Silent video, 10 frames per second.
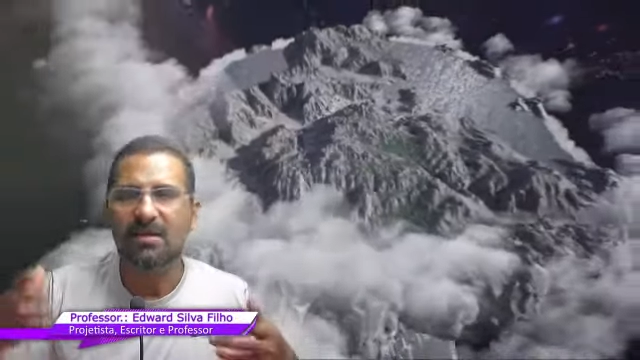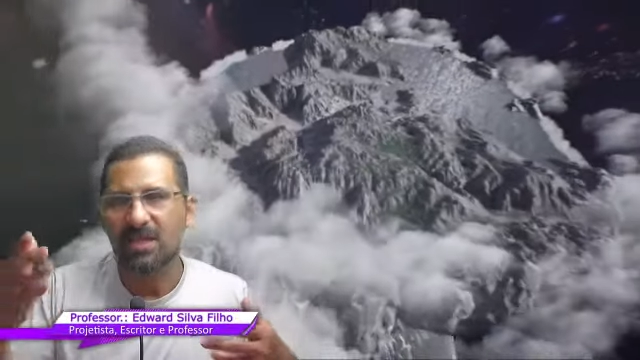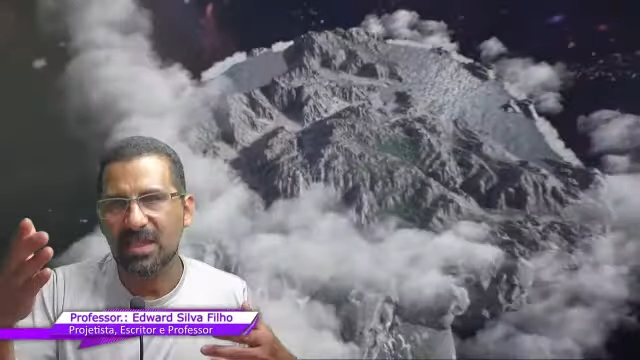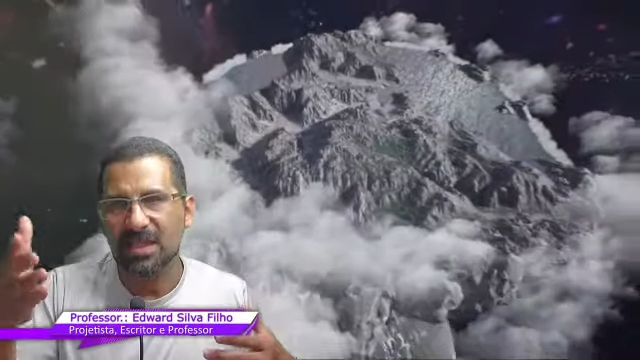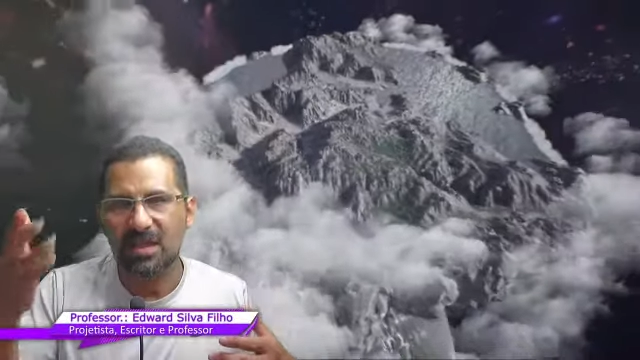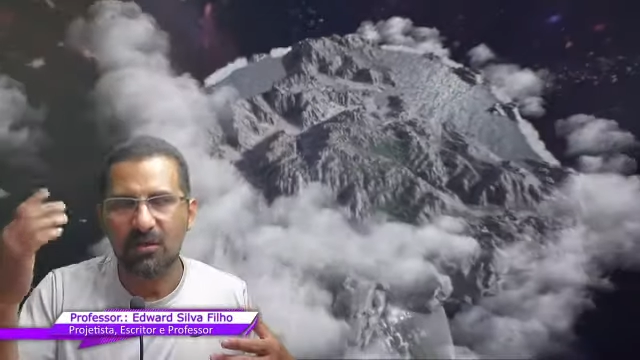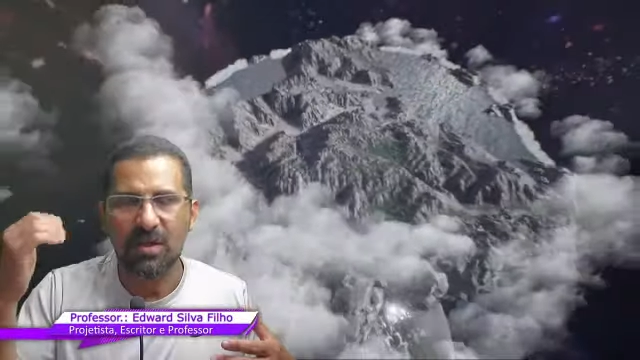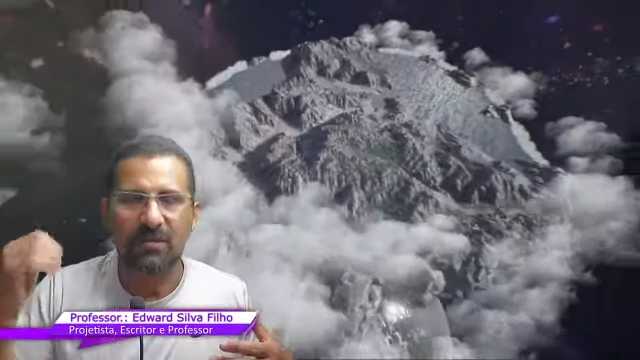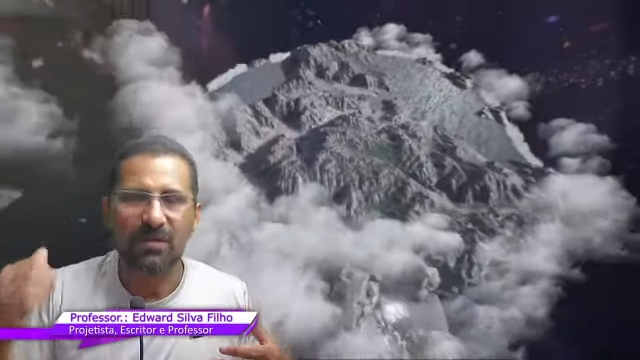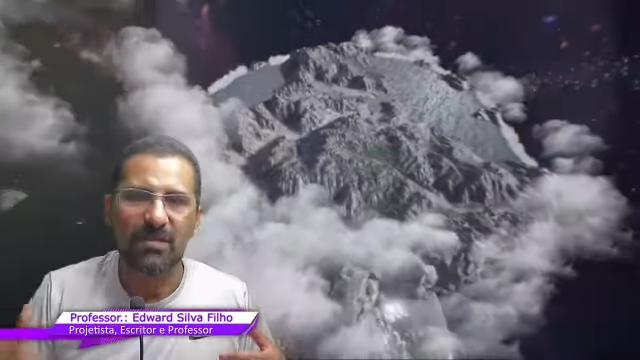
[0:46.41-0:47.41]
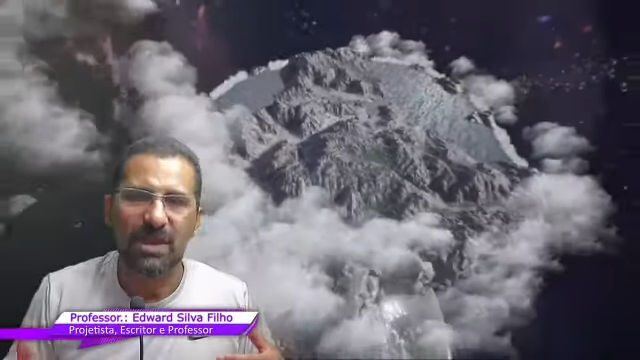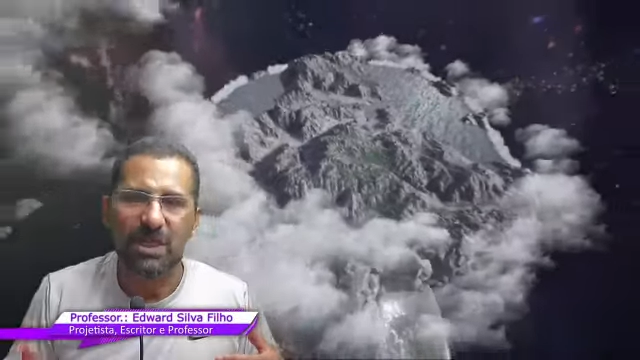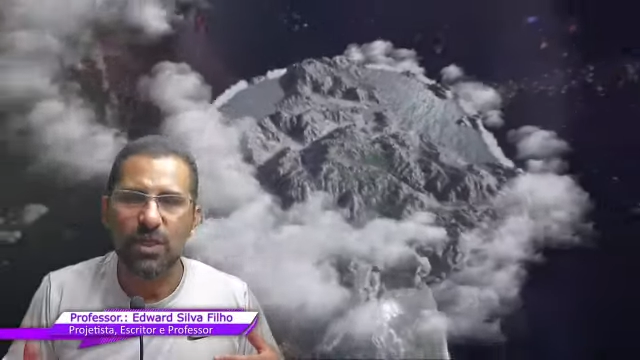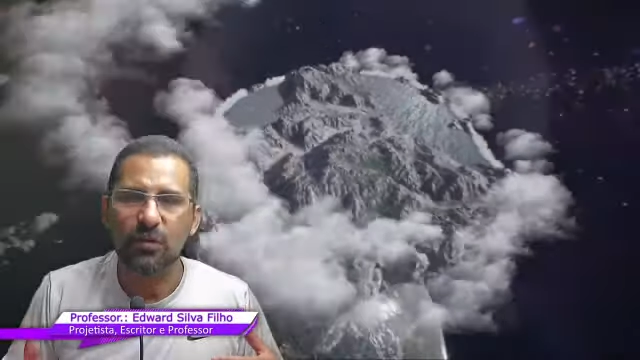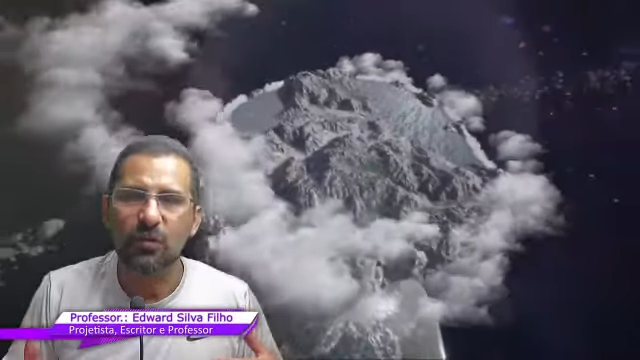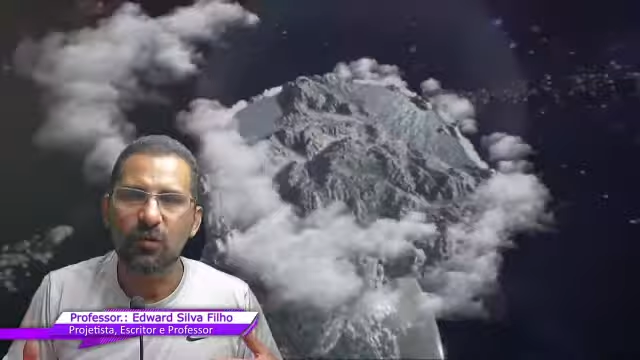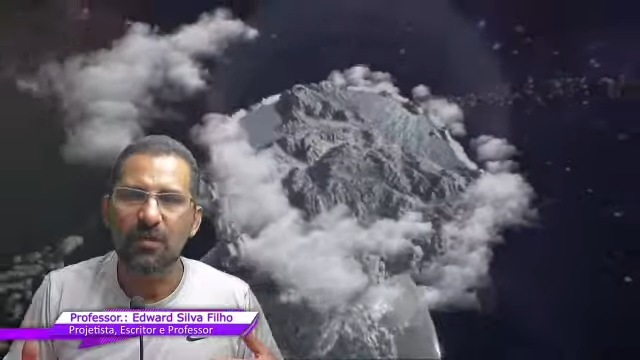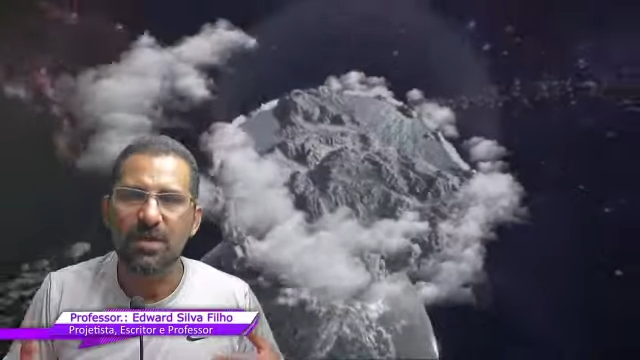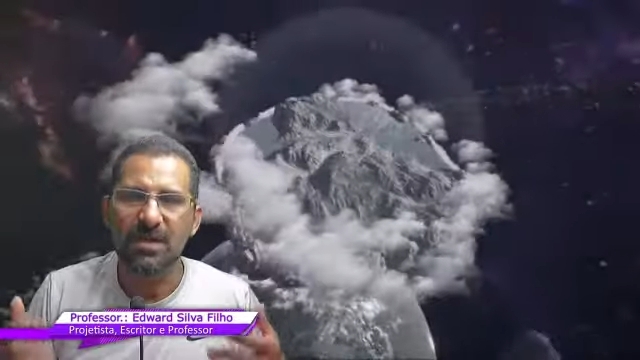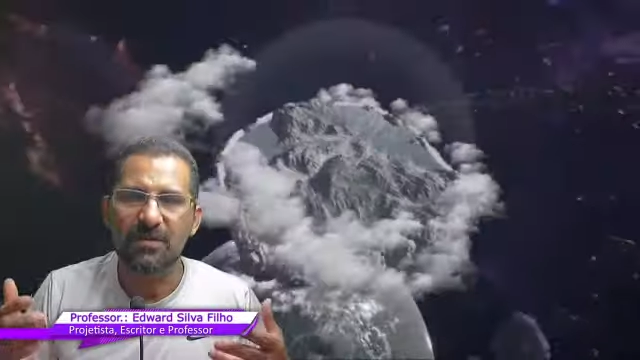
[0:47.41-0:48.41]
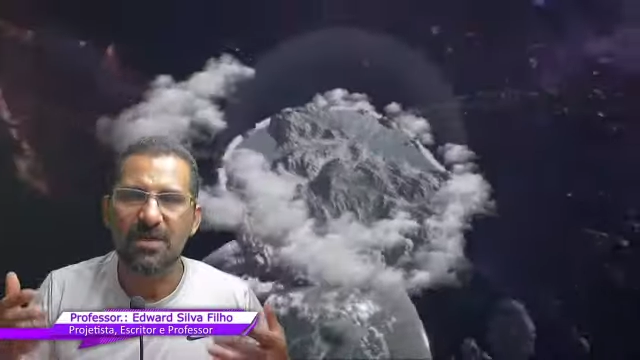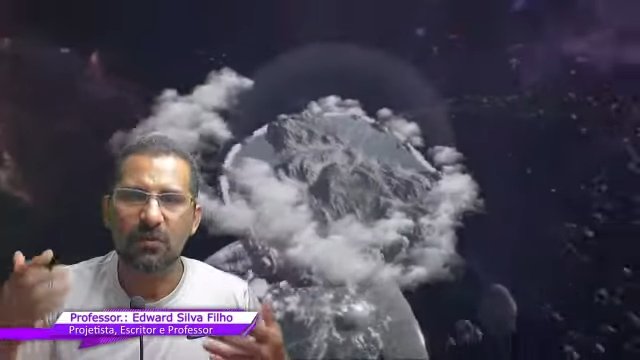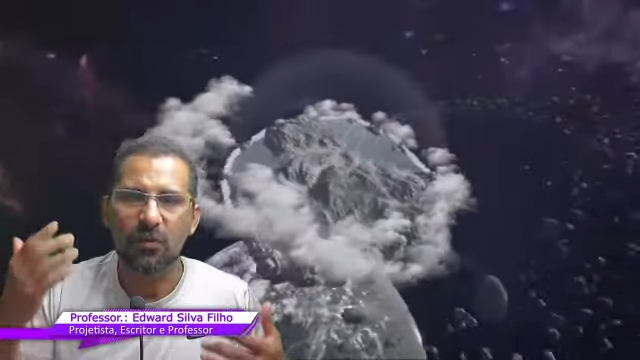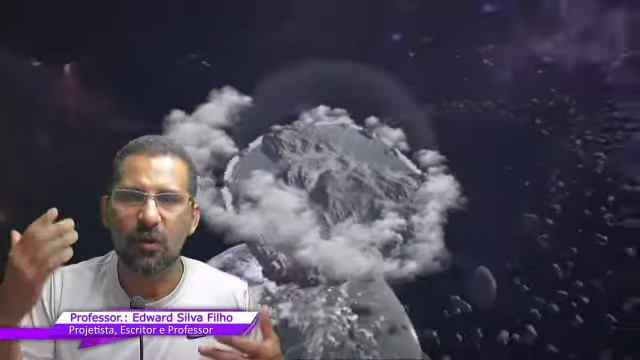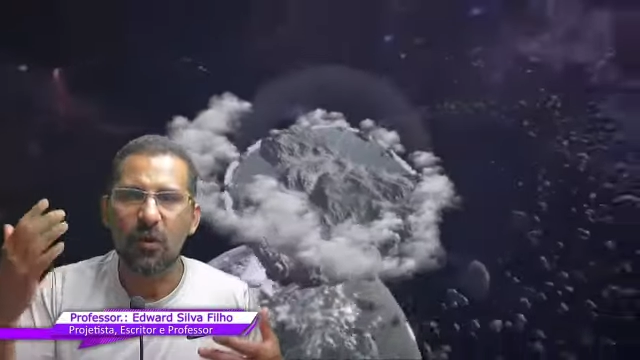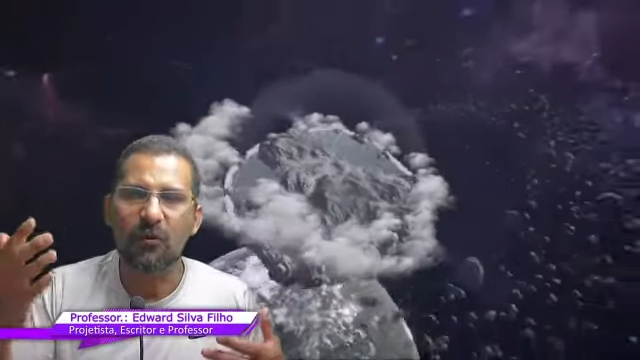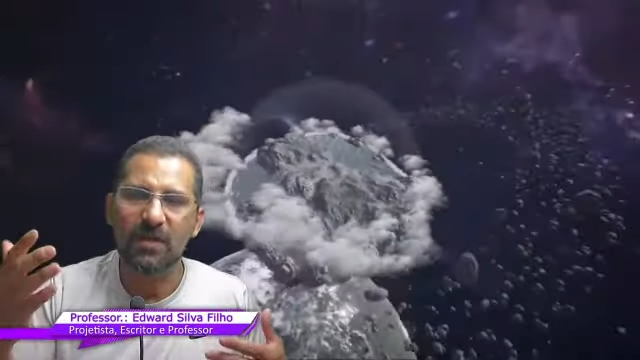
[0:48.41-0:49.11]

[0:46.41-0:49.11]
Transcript: tem agora a ferramenta de nuvens na versão nova, né?